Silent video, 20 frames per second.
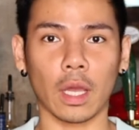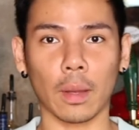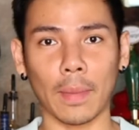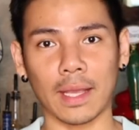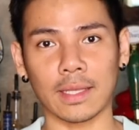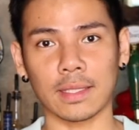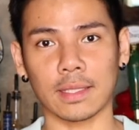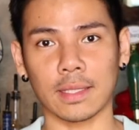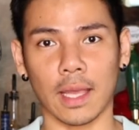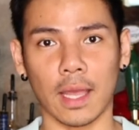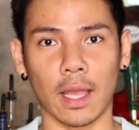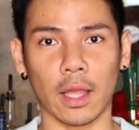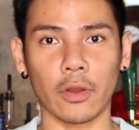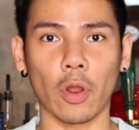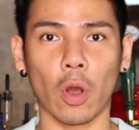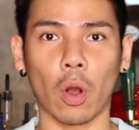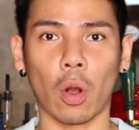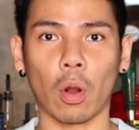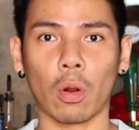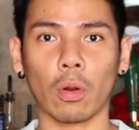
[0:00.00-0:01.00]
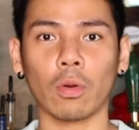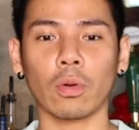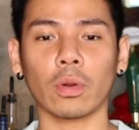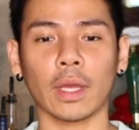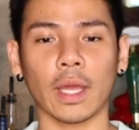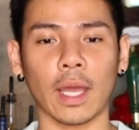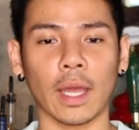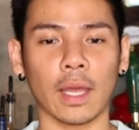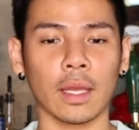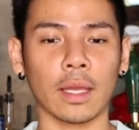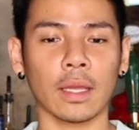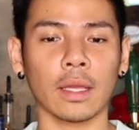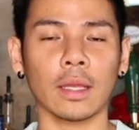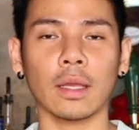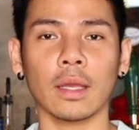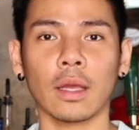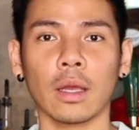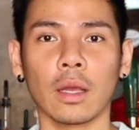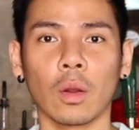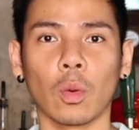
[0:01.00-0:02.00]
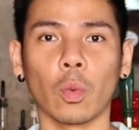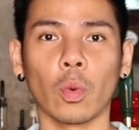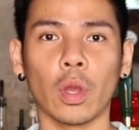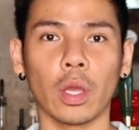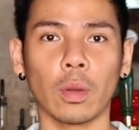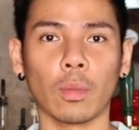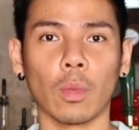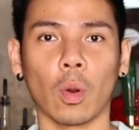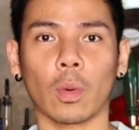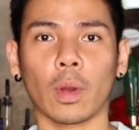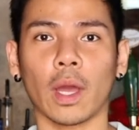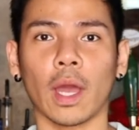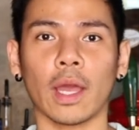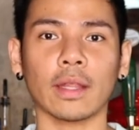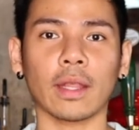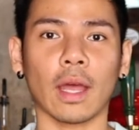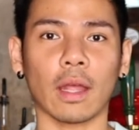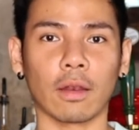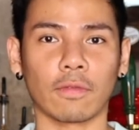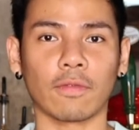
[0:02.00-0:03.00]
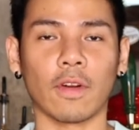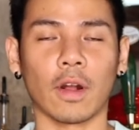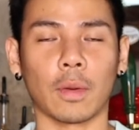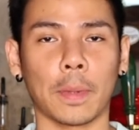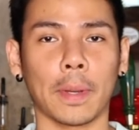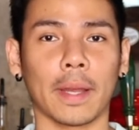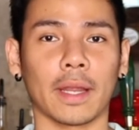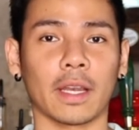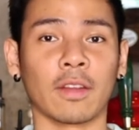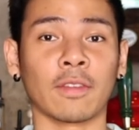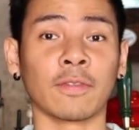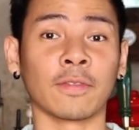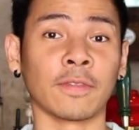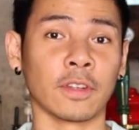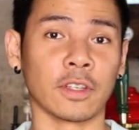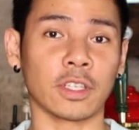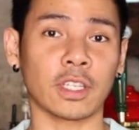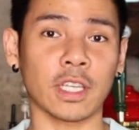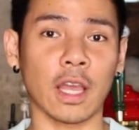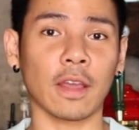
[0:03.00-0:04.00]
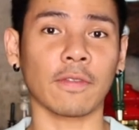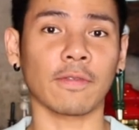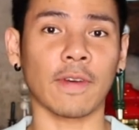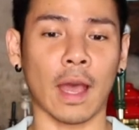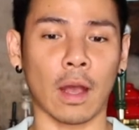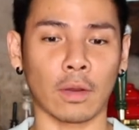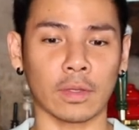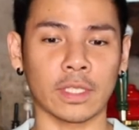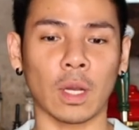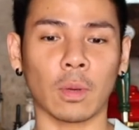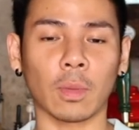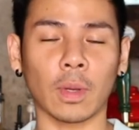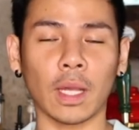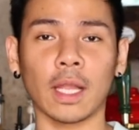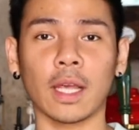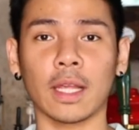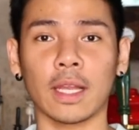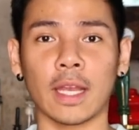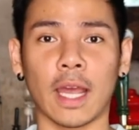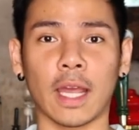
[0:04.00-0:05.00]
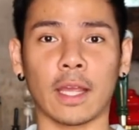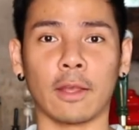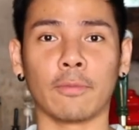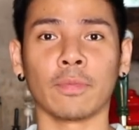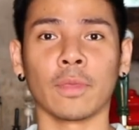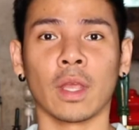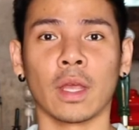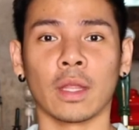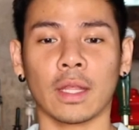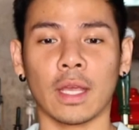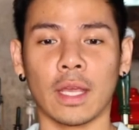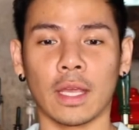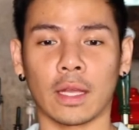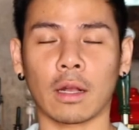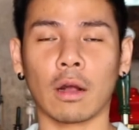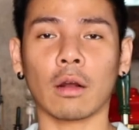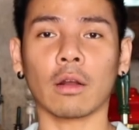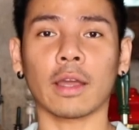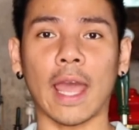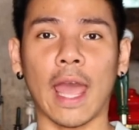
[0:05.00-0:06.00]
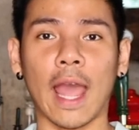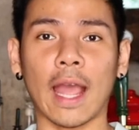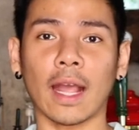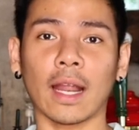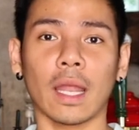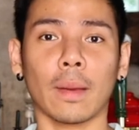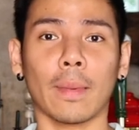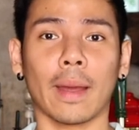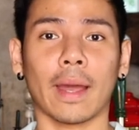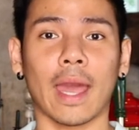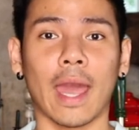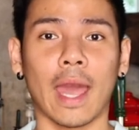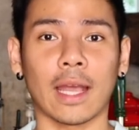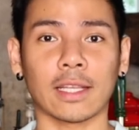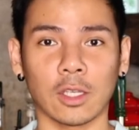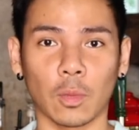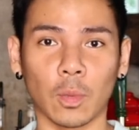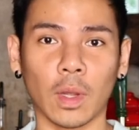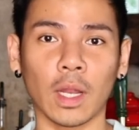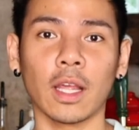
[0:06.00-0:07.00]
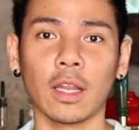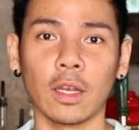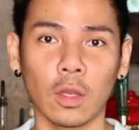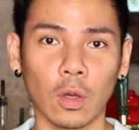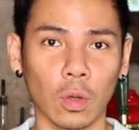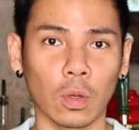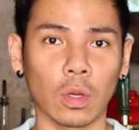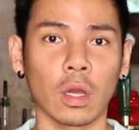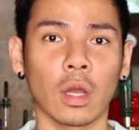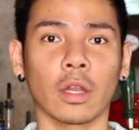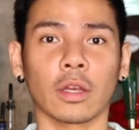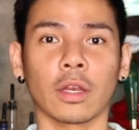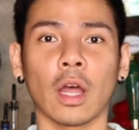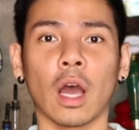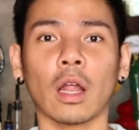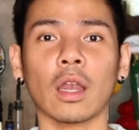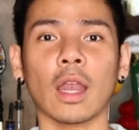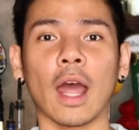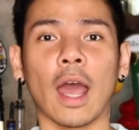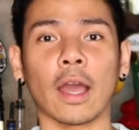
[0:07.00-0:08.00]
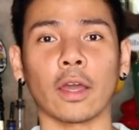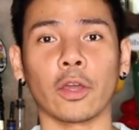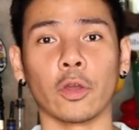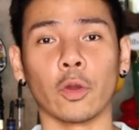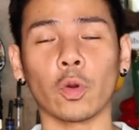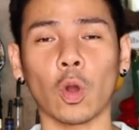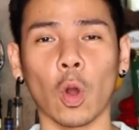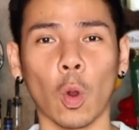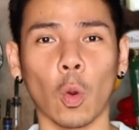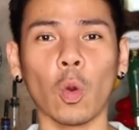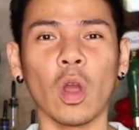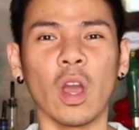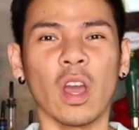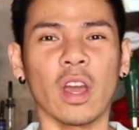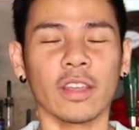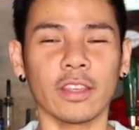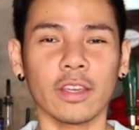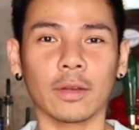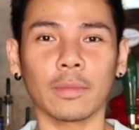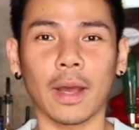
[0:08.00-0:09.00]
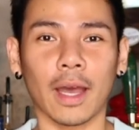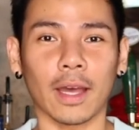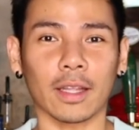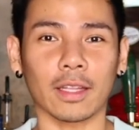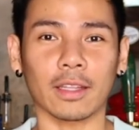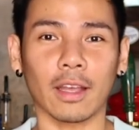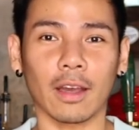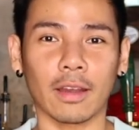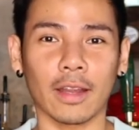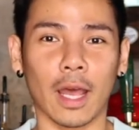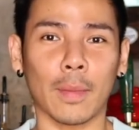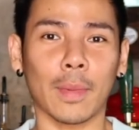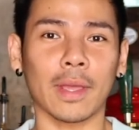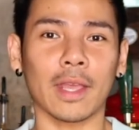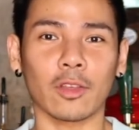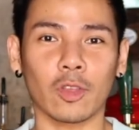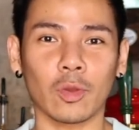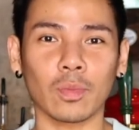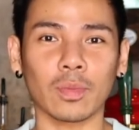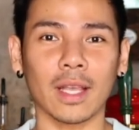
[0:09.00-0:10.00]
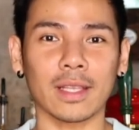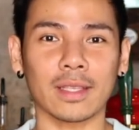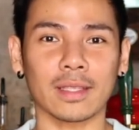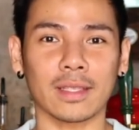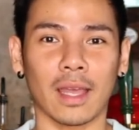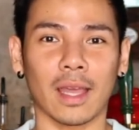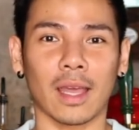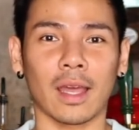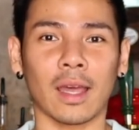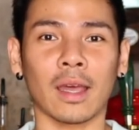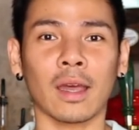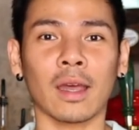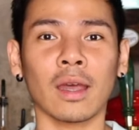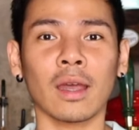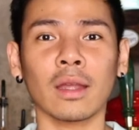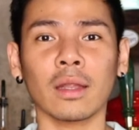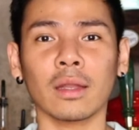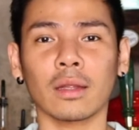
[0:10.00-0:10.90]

các bạn sẽ đổ cái nguyên một cái thành phần các bạn vừa shake vào trong cái ly này, thì có cả cái lá bạc hà trong cái ly luôn, đó là kiểu cũ. Nhưng mà thời đại bây giờ chúng ta sẽ